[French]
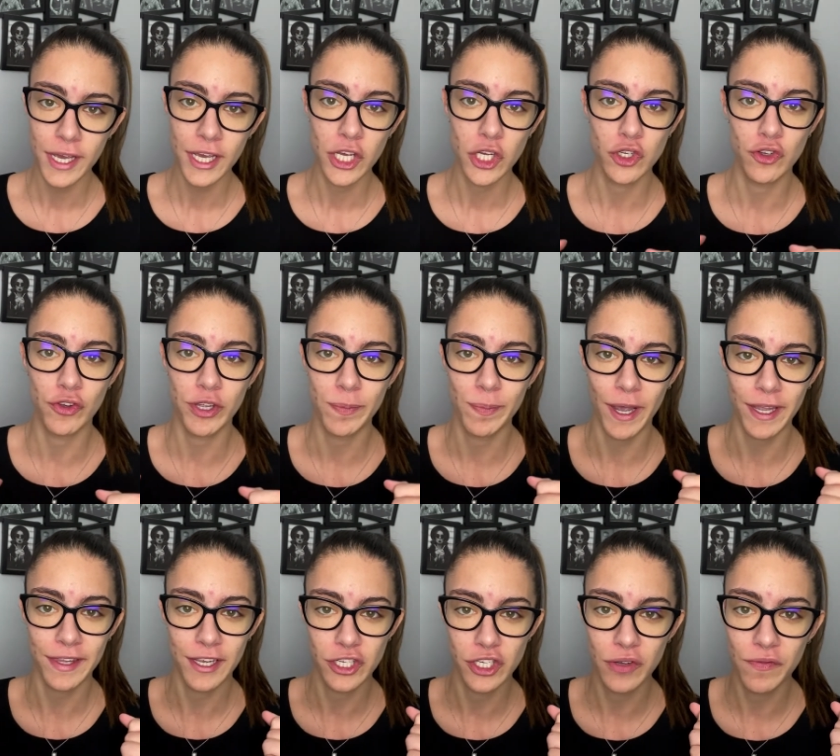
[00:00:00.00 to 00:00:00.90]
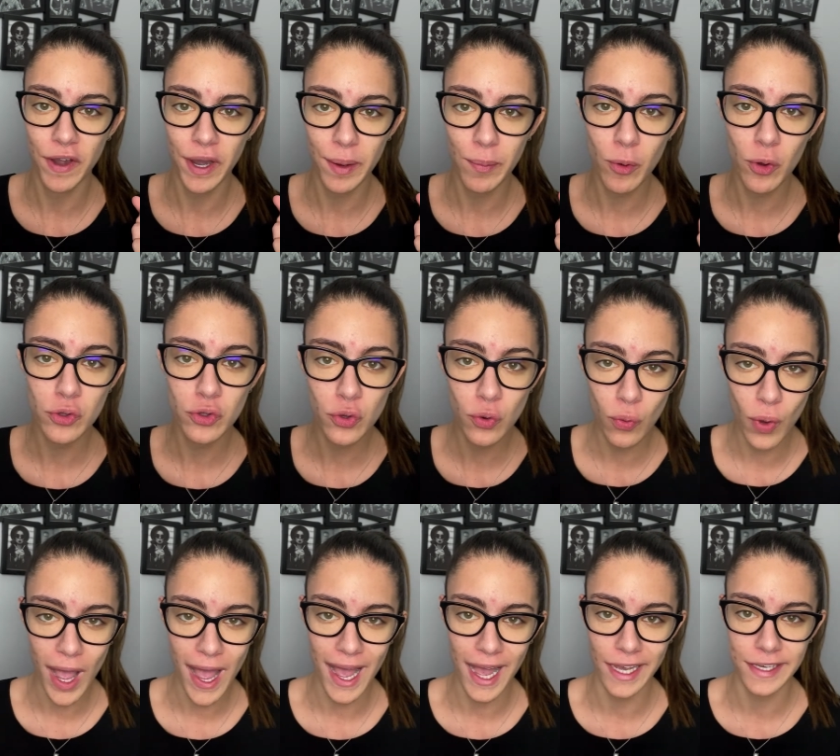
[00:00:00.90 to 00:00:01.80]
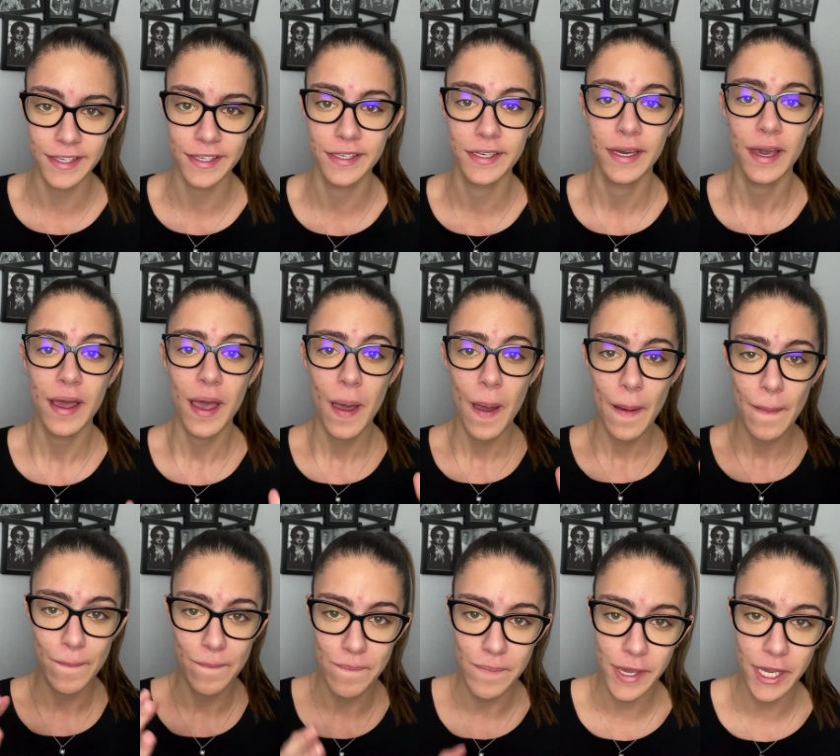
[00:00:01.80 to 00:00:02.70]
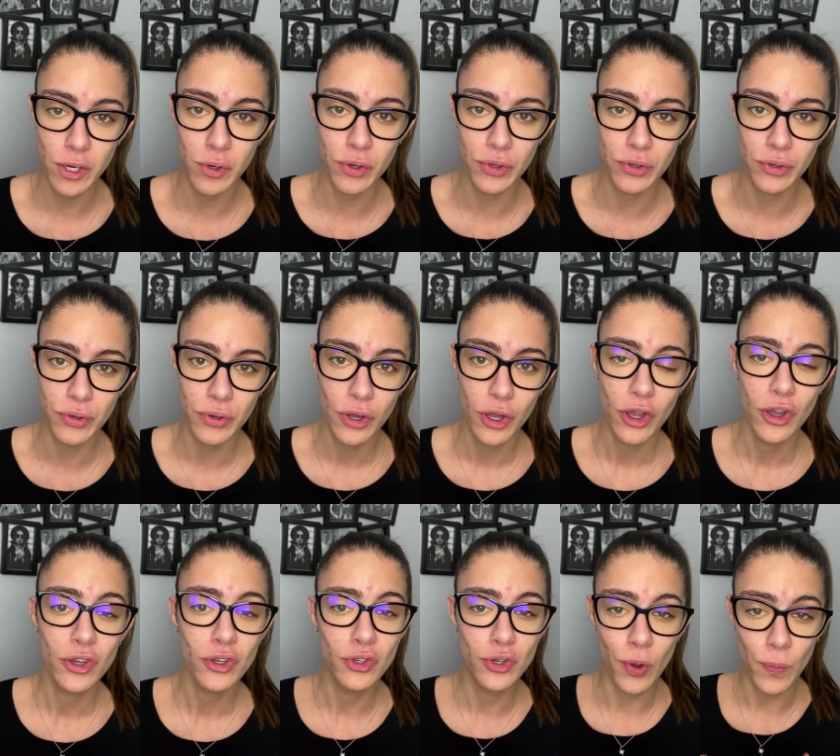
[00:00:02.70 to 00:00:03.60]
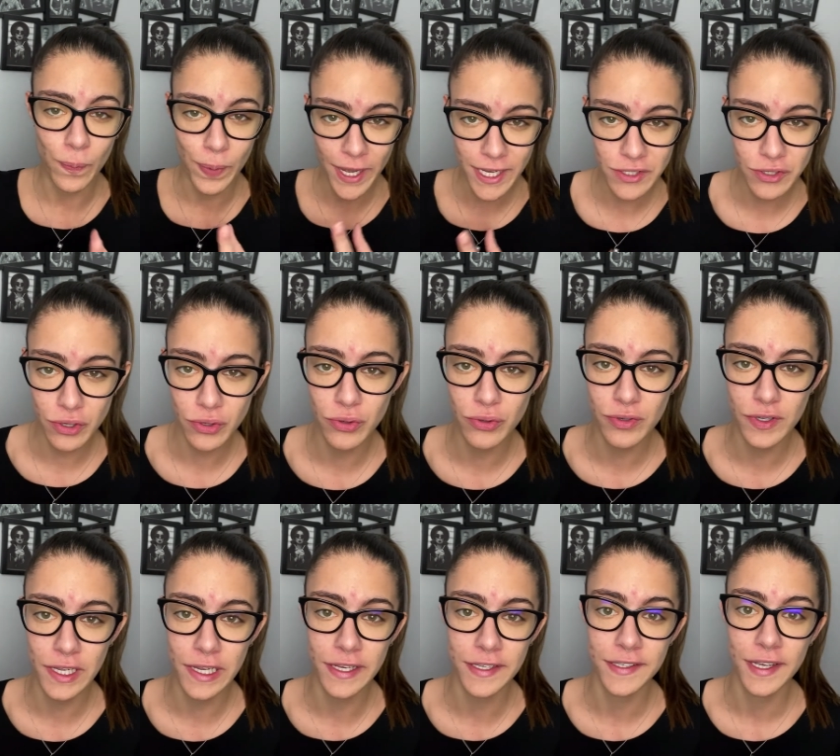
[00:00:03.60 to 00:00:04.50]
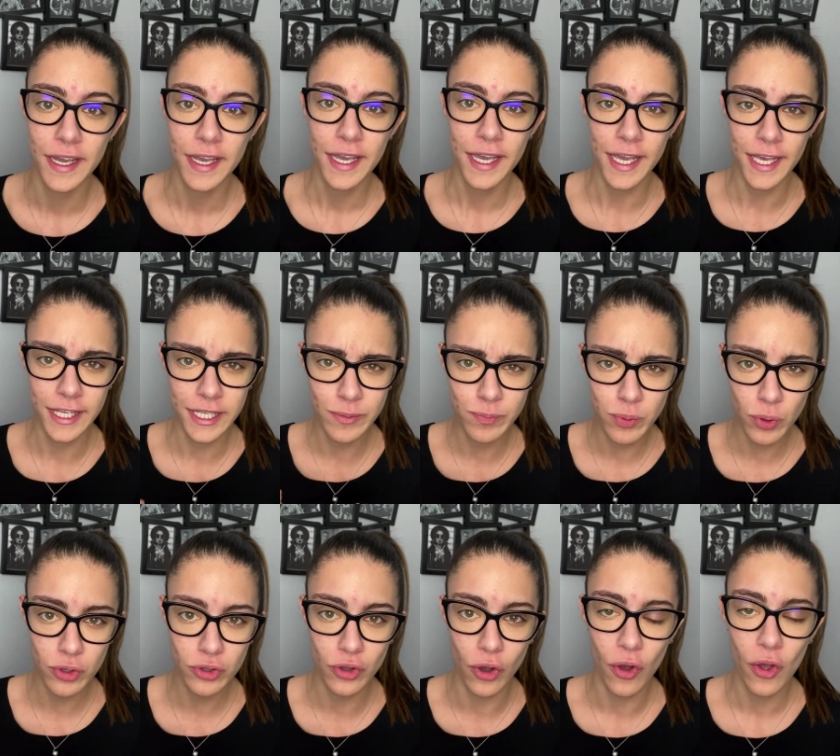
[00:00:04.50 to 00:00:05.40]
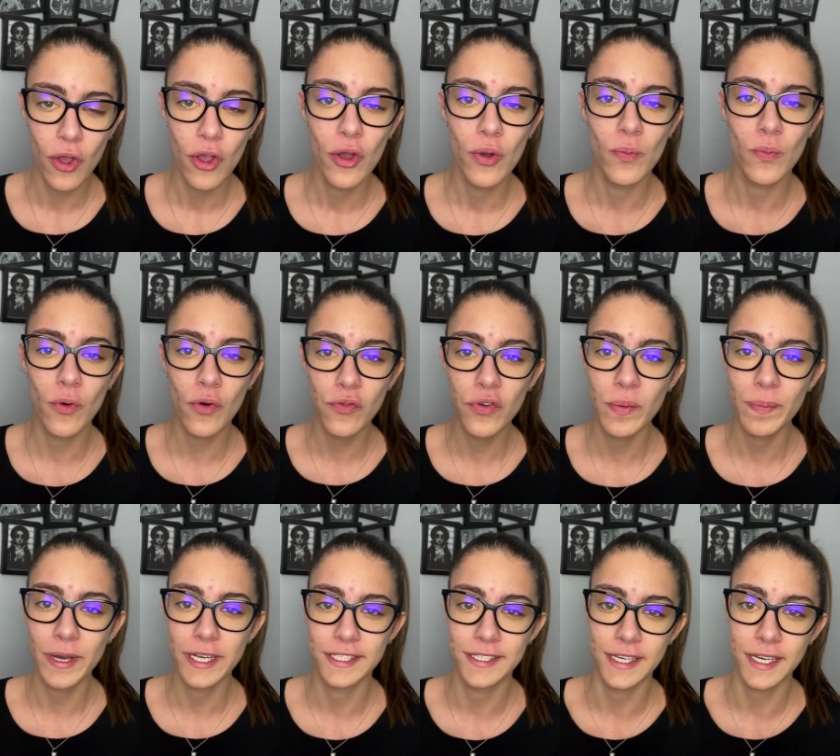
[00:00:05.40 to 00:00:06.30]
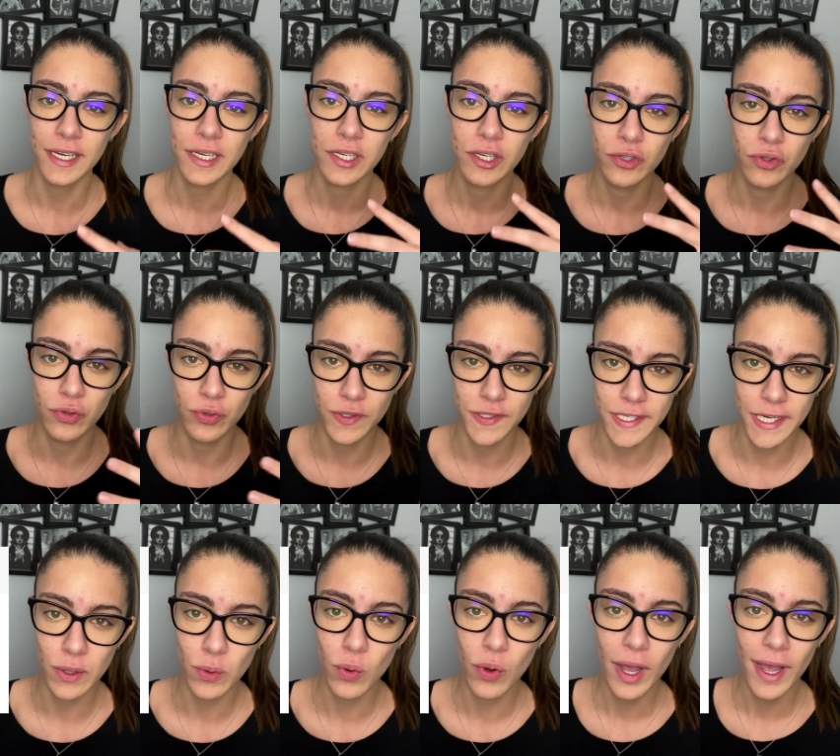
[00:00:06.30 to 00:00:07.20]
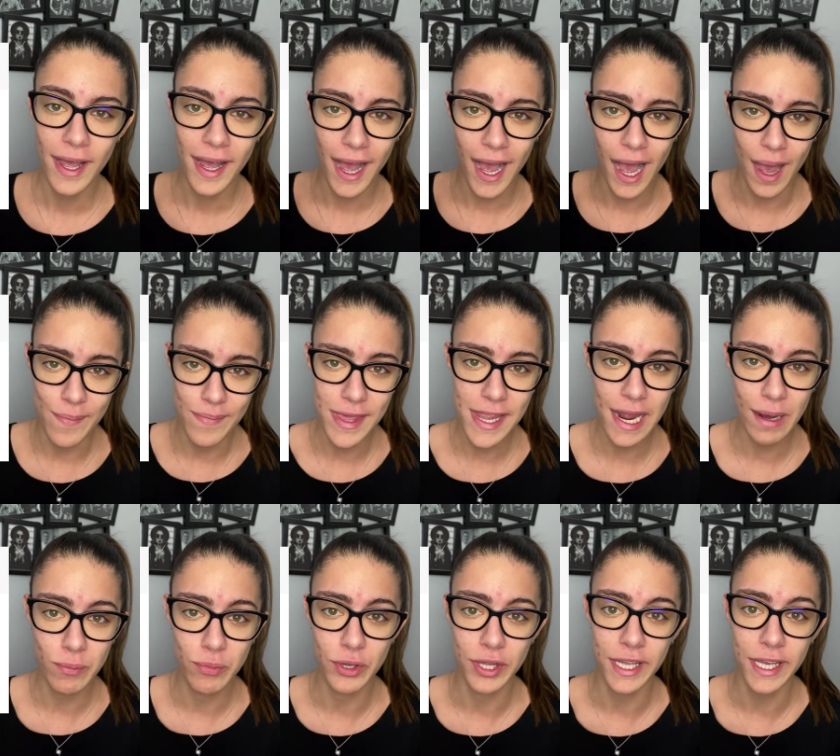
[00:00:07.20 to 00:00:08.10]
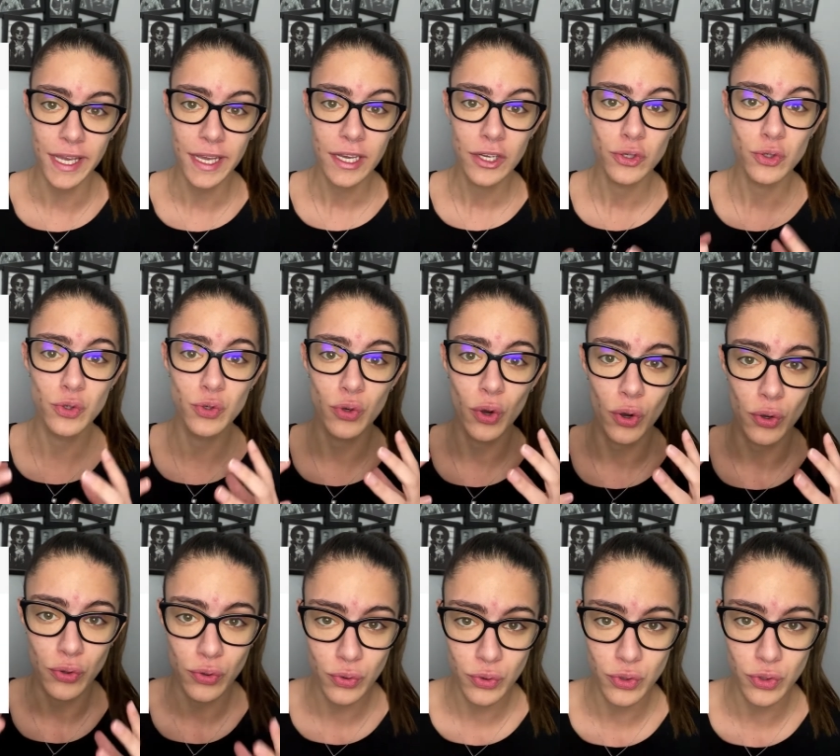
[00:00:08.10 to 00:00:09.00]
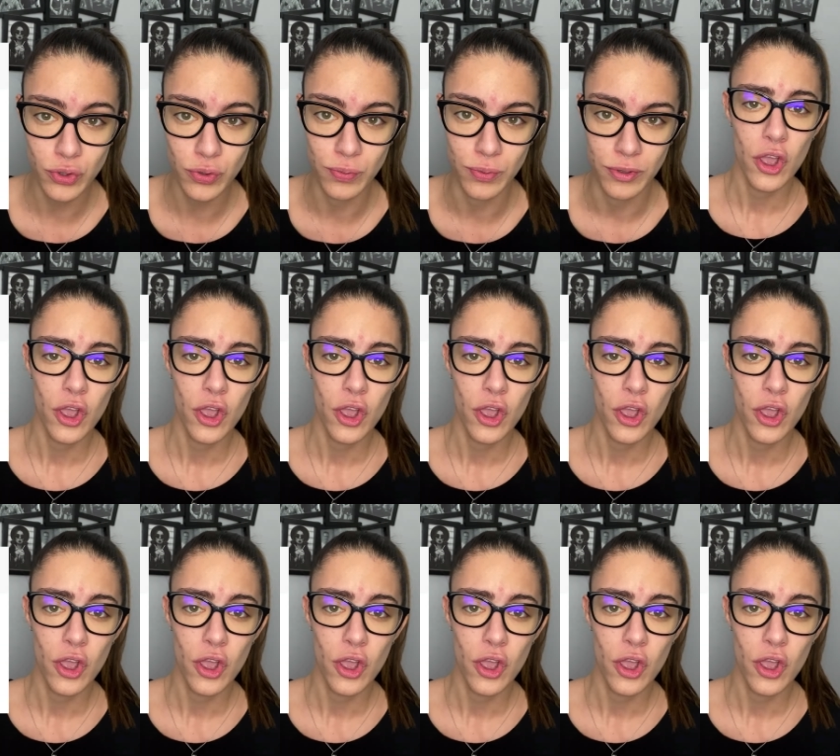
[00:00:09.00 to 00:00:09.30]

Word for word: je vais te partager vraiment 3 hacks méconnus que personne n'utilise et qui pourtant m'ont fait passer de 0 à 1000 abonnés sur YouTube.